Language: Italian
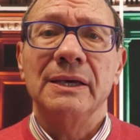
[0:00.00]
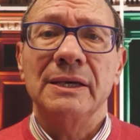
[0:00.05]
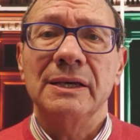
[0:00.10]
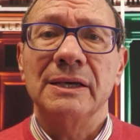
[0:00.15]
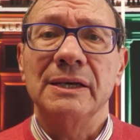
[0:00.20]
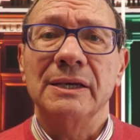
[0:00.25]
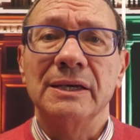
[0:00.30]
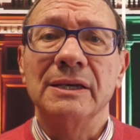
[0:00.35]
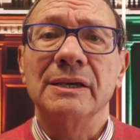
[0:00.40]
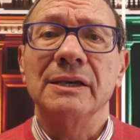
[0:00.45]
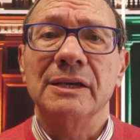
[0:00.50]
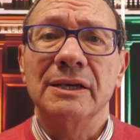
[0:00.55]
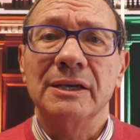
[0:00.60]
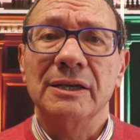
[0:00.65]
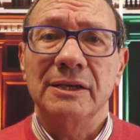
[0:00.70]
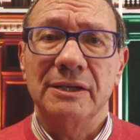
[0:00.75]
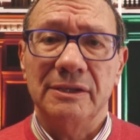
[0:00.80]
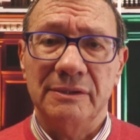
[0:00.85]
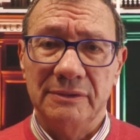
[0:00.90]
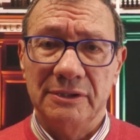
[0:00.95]

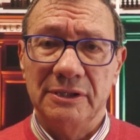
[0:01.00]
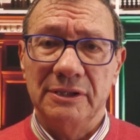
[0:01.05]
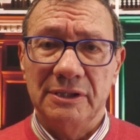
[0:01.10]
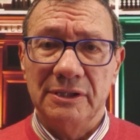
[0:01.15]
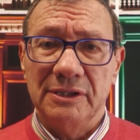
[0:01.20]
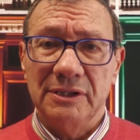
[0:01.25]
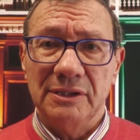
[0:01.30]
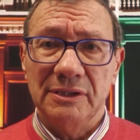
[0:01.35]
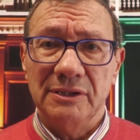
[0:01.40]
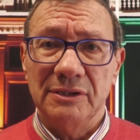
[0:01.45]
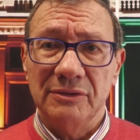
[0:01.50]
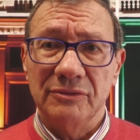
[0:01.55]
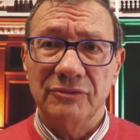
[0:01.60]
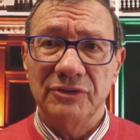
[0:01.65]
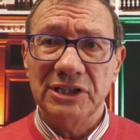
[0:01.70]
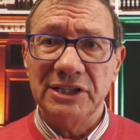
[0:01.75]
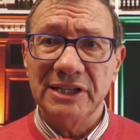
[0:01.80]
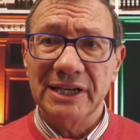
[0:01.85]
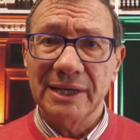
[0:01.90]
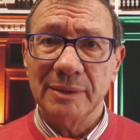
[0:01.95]
Eh, eh,
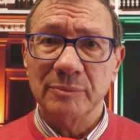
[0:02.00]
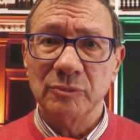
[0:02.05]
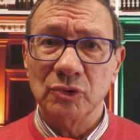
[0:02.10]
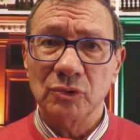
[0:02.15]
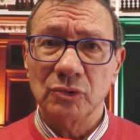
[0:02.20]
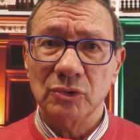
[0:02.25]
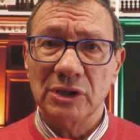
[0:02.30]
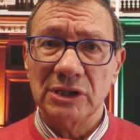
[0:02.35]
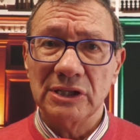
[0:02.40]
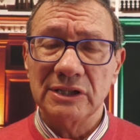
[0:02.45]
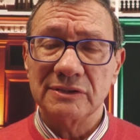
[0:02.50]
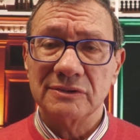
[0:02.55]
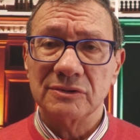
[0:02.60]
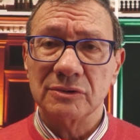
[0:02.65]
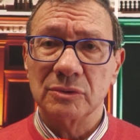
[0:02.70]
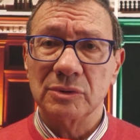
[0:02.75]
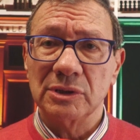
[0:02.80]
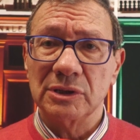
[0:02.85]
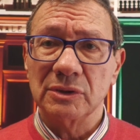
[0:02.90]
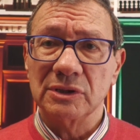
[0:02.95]
vediamo adesso
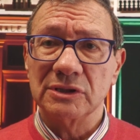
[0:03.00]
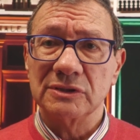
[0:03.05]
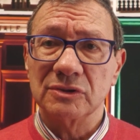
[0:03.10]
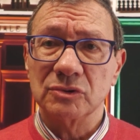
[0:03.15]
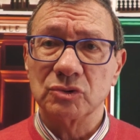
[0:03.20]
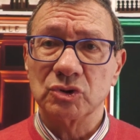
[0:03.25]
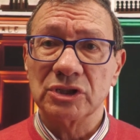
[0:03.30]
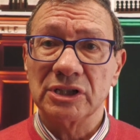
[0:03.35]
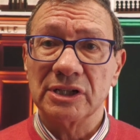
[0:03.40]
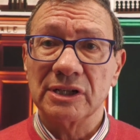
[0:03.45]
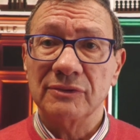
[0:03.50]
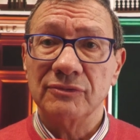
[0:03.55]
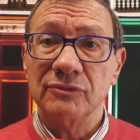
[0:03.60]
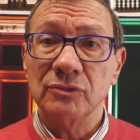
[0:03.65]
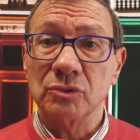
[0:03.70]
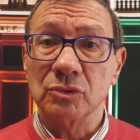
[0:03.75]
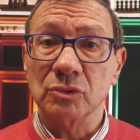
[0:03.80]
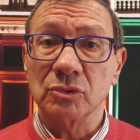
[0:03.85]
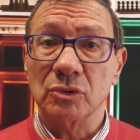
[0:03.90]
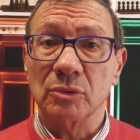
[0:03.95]
quello che succederà in
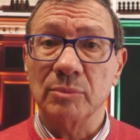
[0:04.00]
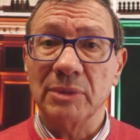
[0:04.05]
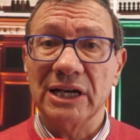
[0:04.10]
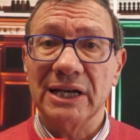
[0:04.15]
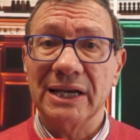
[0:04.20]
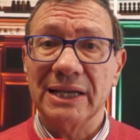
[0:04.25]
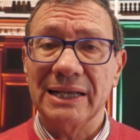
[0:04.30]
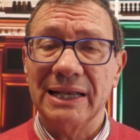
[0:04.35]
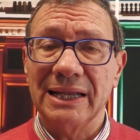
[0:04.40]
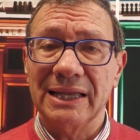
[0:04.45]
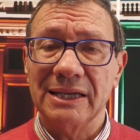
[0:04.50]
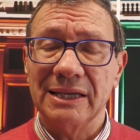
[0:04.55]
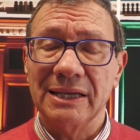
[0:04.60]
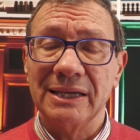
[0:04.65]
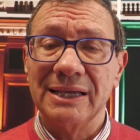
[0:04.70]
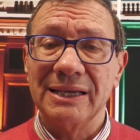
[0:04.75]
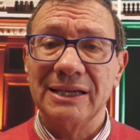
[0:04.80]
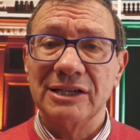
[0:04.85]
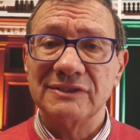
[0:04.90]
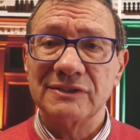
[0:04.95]
futuro, ma alla
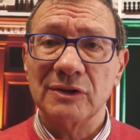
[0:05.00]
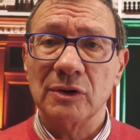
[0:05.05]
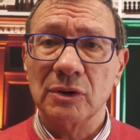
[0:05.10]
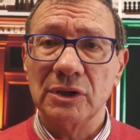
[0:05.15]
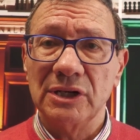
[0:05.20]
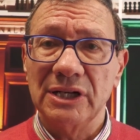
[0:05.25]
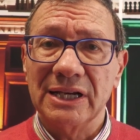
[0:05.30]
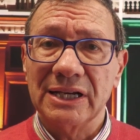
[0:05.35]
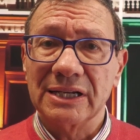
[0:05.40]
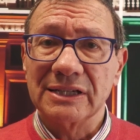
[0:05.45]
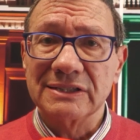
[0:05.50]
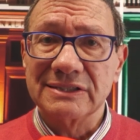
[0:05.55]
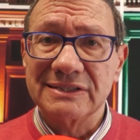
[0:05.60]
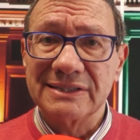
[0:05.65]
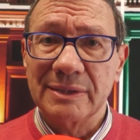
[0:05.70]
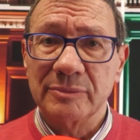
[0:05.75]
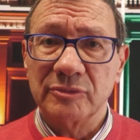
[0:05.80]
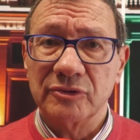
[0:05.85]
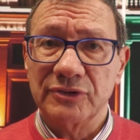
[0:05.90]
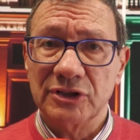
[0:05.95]
soglia anche
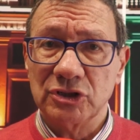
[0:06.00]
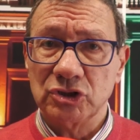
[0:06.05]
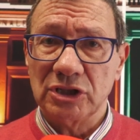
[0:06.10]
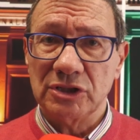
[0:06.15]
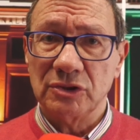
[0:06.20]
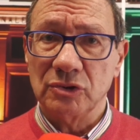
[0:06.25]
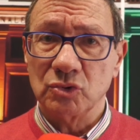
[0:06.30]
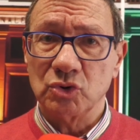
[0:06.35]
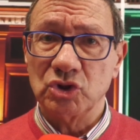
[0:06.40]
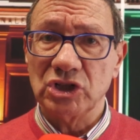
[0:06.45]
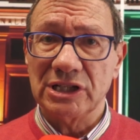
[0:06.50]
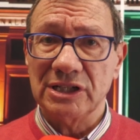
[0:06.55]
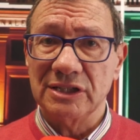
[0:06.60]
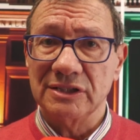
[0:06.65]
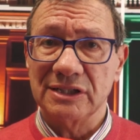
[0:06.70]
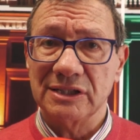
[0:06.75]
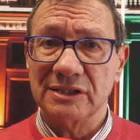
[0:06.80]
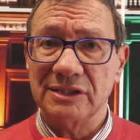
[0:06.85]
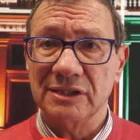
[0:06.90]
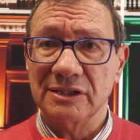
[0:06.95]
stiamo facendo già le
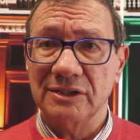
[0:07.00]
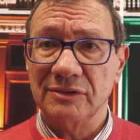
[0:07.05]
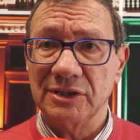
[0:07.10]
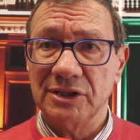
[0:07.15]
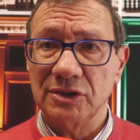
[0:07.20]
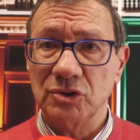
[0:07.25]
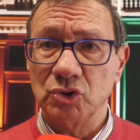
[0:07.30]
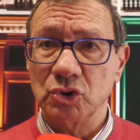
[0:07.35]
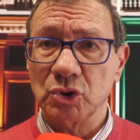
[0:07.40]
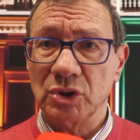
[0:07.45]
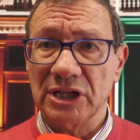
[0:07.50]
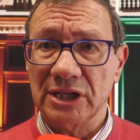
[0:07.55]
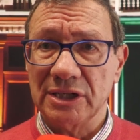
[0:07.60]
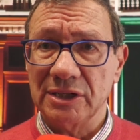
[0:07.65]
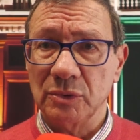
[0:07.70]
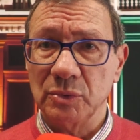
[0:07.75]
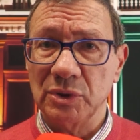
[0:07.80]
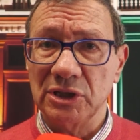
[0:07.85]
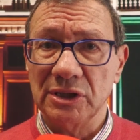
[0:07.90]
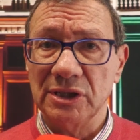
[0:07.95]
trattative regionali,
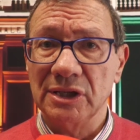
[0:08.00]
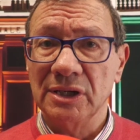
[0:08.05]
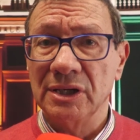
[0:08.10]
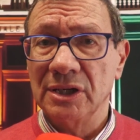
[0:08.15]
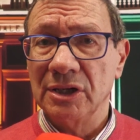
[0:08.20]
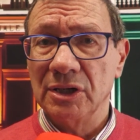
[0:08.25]
quindi